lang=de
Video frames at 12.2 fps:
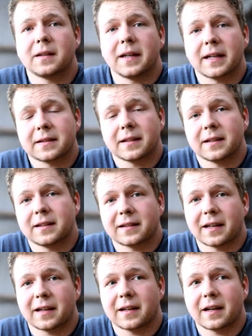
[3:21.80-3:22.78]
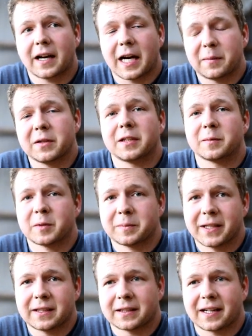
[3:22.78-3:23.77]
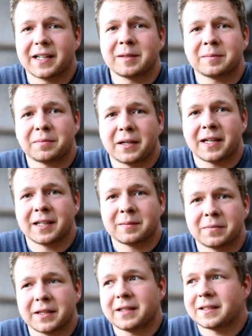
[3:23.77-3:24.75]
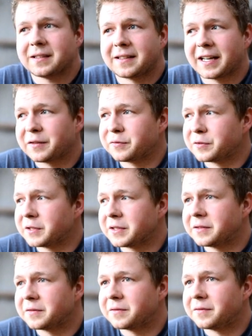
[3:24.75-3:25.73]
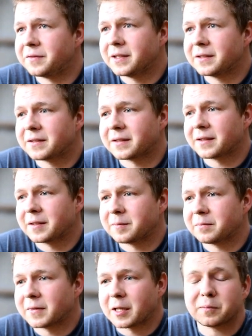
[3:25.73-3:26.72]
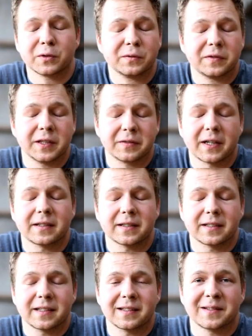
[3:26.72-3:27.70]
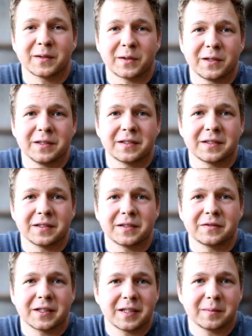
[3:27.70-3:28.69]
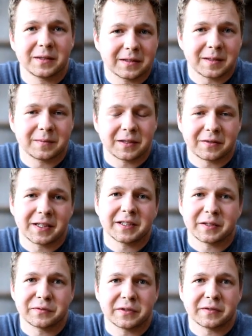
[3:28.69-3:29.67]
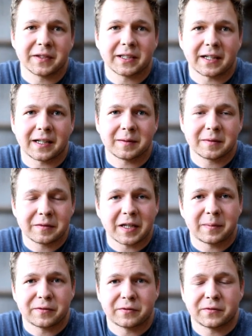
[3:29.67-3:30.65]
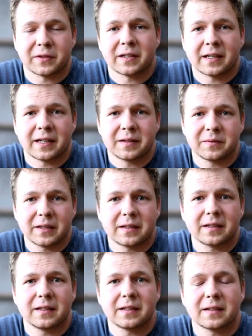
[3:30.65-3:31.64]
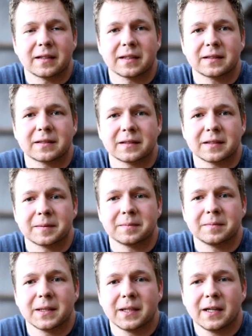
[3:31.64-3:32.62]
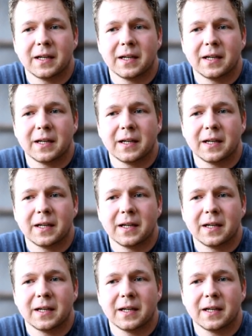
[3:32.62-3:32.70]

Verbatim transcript: Derzeit habe ich im Moment keinen Plan B dafür, wie es ähm, ja, beruflich weitergehen sollte, wenn der Betrieb nicht weitergeführt werden kann. Mir war aber von vornherein wichtig, dass ähm,